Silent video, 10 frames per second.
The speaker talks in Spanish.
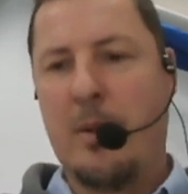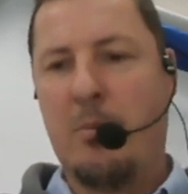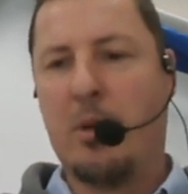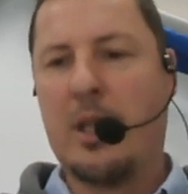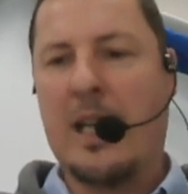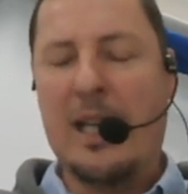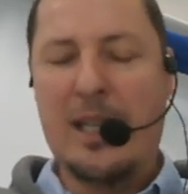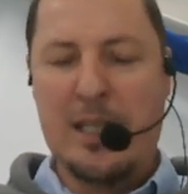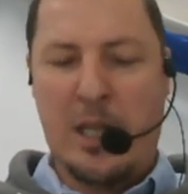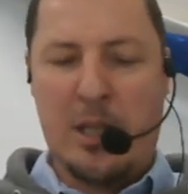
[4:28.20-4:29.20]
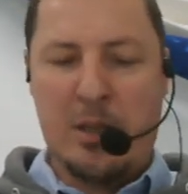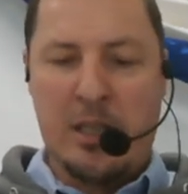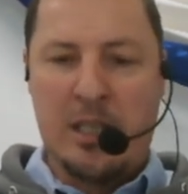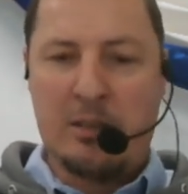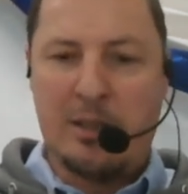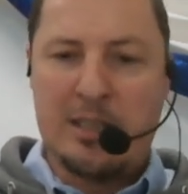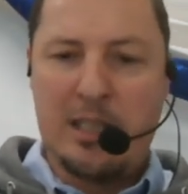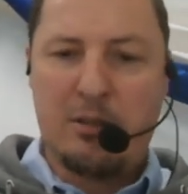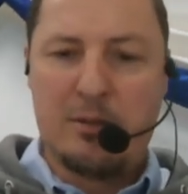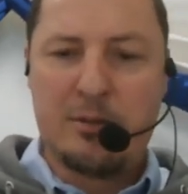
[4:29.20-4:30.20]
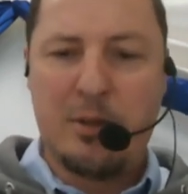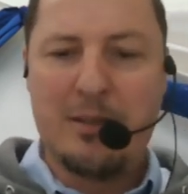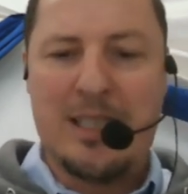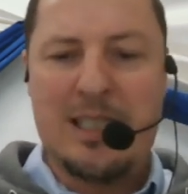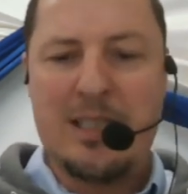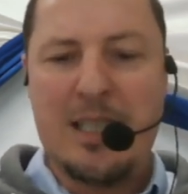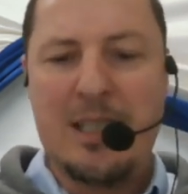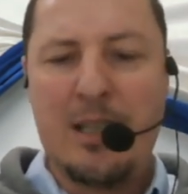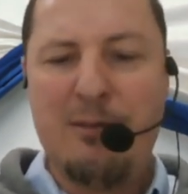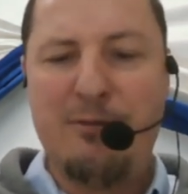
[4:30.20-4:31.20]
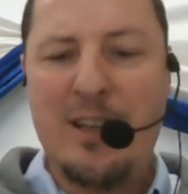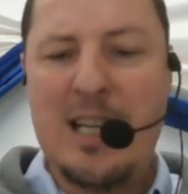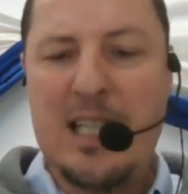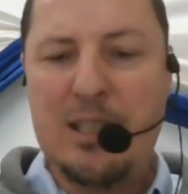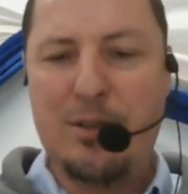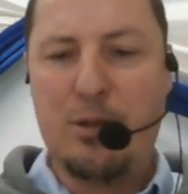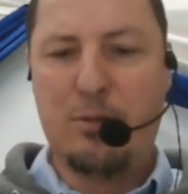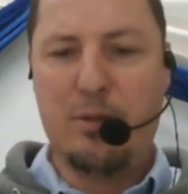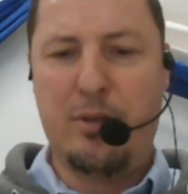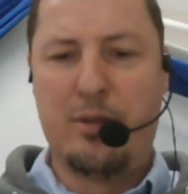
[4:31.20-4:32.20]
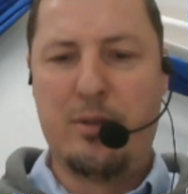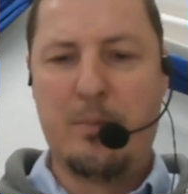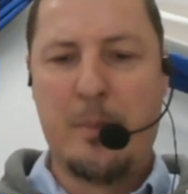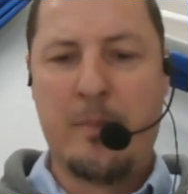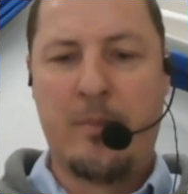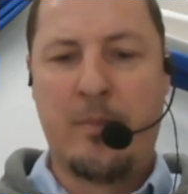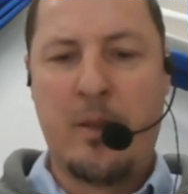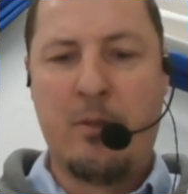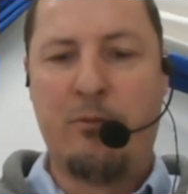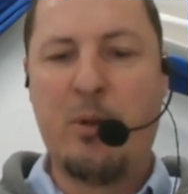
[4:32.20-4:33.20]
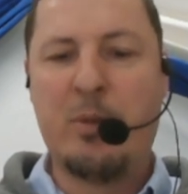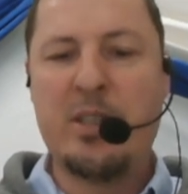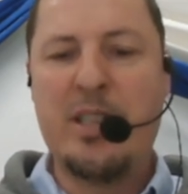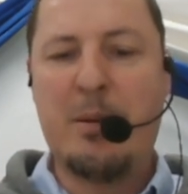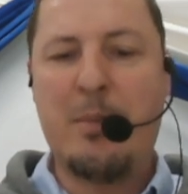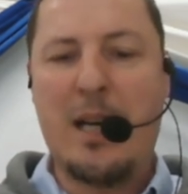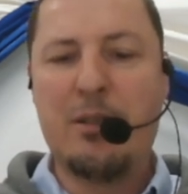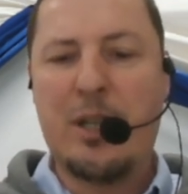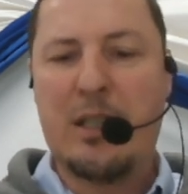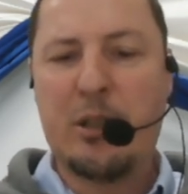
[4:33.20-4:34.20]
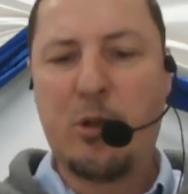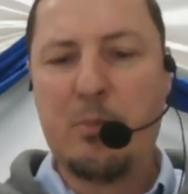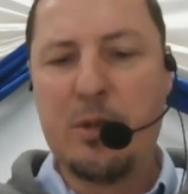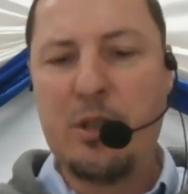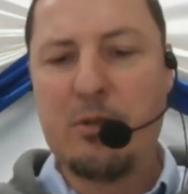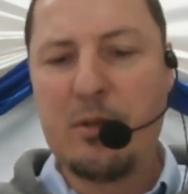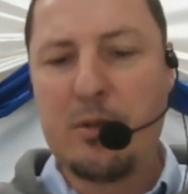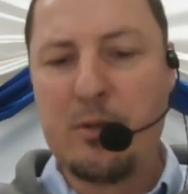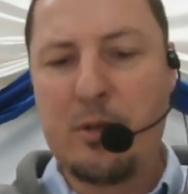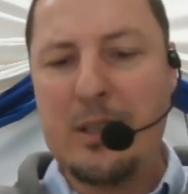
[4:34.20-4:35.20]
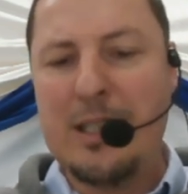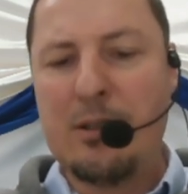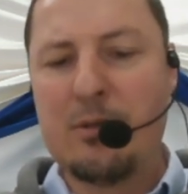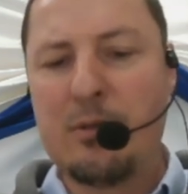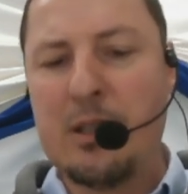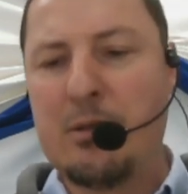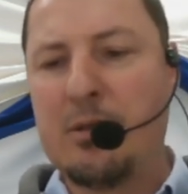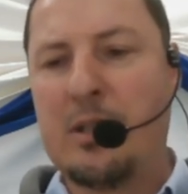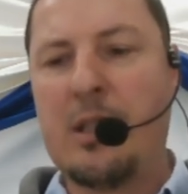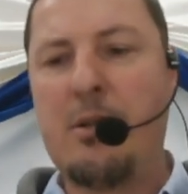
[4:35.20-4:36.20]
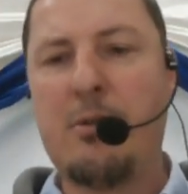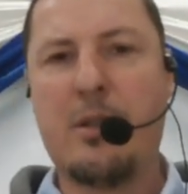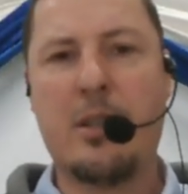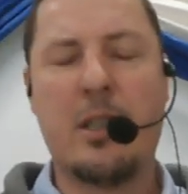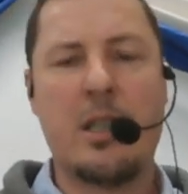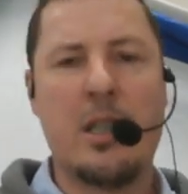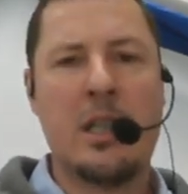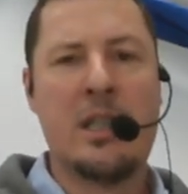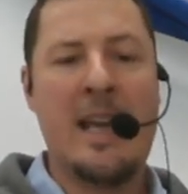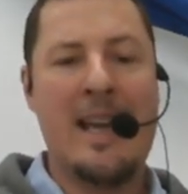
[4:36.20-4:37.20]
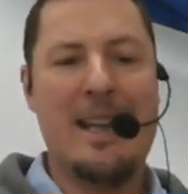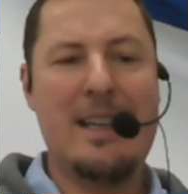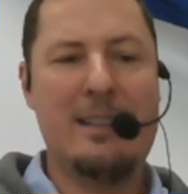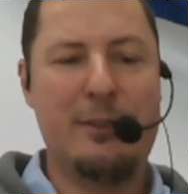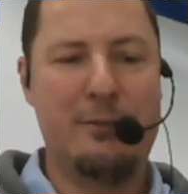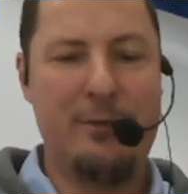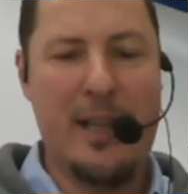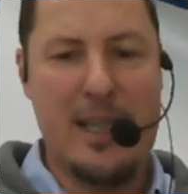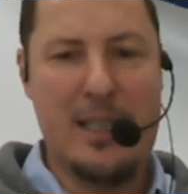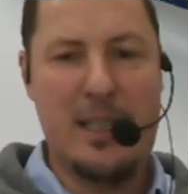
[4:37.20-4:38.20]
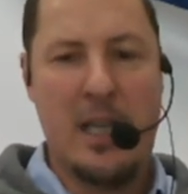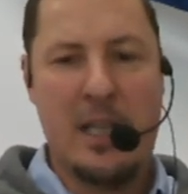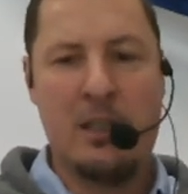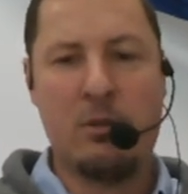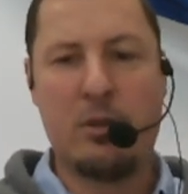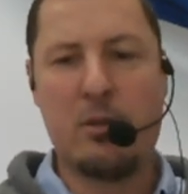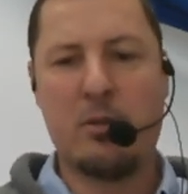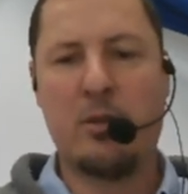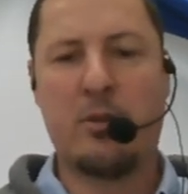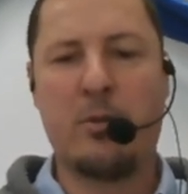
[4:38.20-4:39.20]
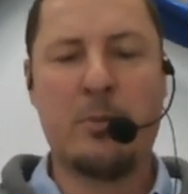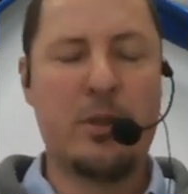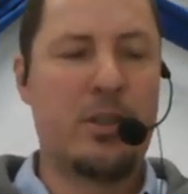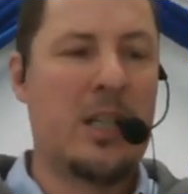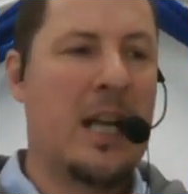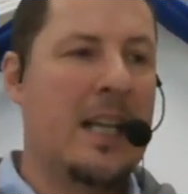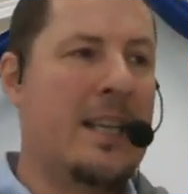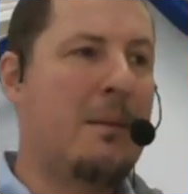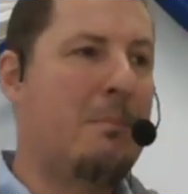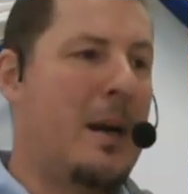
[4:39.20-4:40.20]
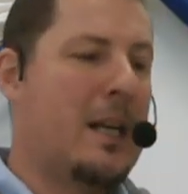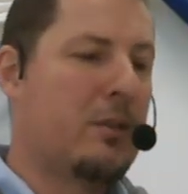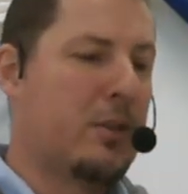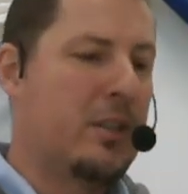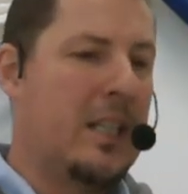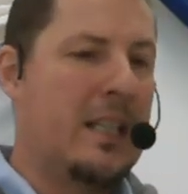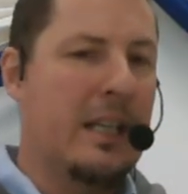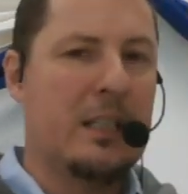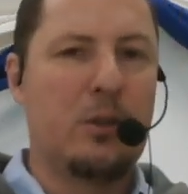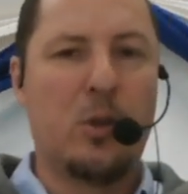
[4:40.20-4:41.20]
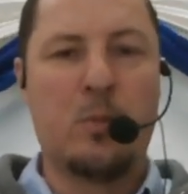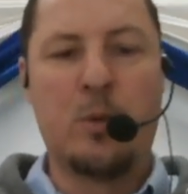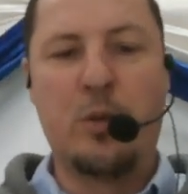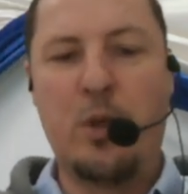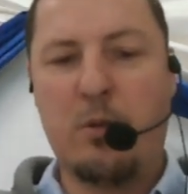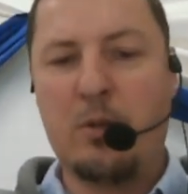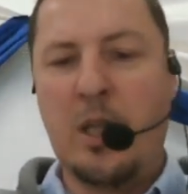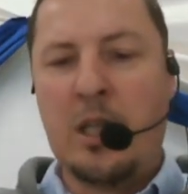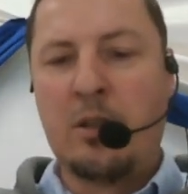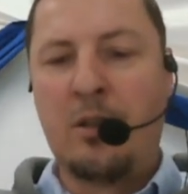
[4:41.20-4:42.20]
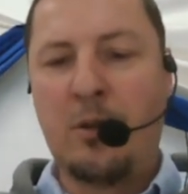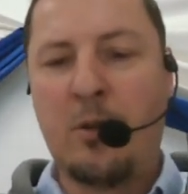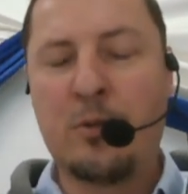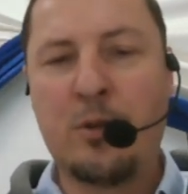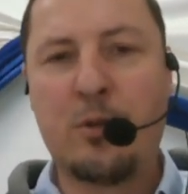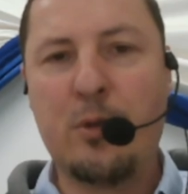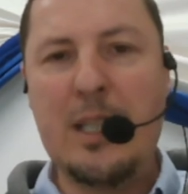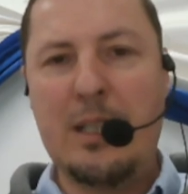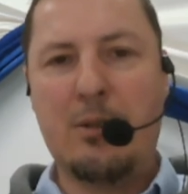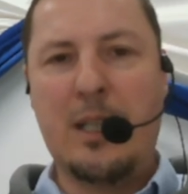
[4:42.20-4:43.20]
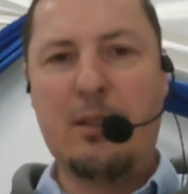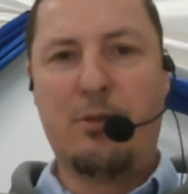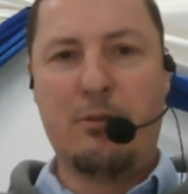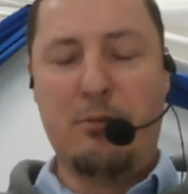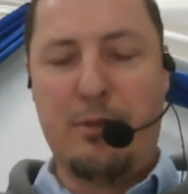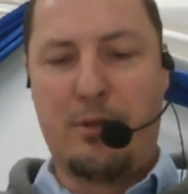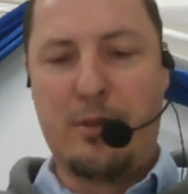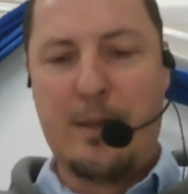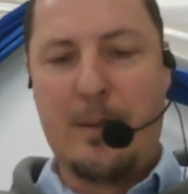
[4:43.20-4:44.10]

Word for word: Porque en el versículo 9 dice, fiel es Dios. Fuimos llamados a la comunión con su Hijo nuestro Señor. Él es fiel y nosotros somos llamados a tener comunión con su Hijo Jesús.